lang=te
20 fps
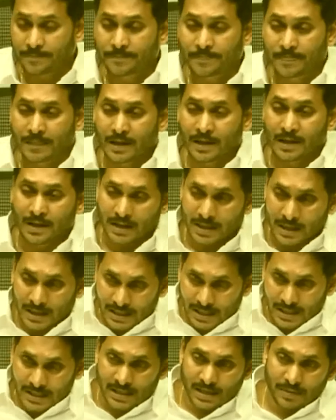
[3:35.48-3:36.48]
రెడ్డి కూడా
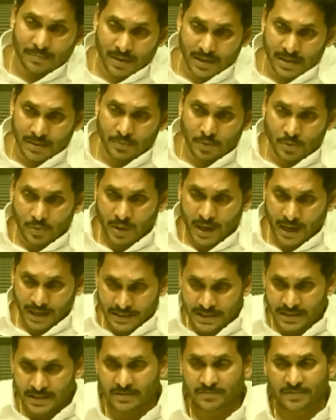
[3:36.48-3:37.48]
దాడులను
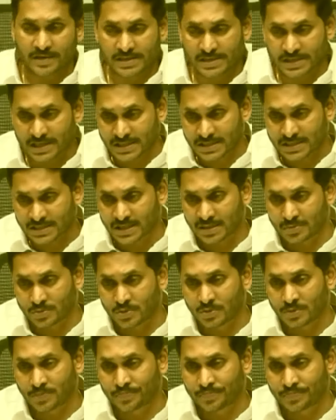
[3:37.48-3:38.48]
సమర్థిస్తున్నట్లుగా
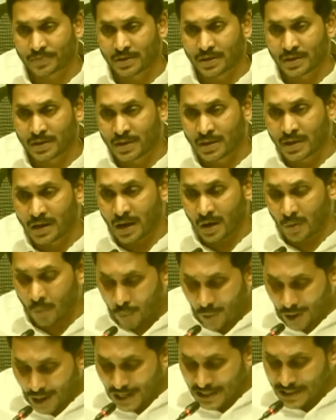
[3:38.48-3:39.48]
మాట్లాడటం
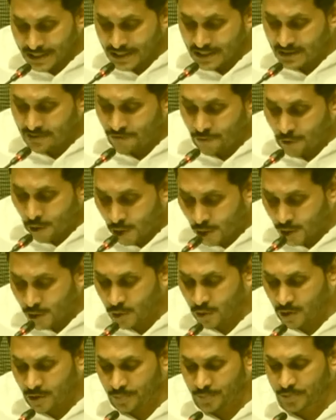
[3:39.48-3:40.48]
మారుతున్న
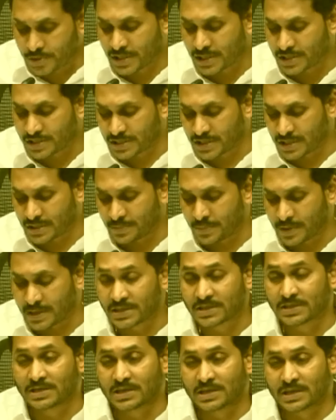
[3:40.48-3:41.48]
రాజకీయానికి
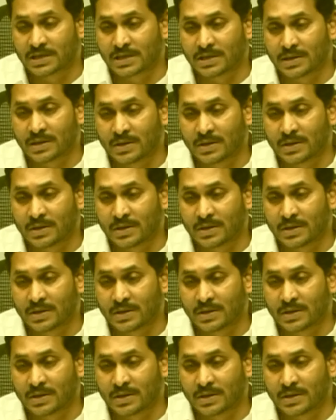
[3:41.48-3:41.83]
నిదర్శనంగా చెప్పుకోవచ్చు